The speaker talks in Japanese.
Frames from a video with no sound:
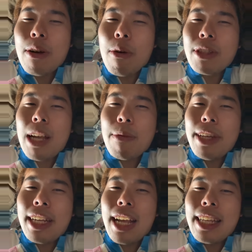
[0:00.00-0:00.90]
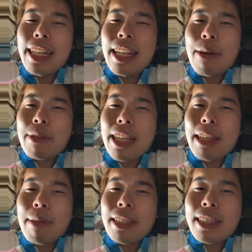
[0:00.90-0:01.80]
お寒い限りでござ
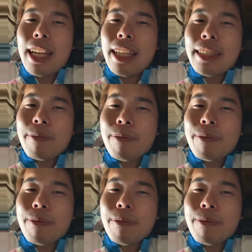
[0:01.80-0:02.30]
います。はい。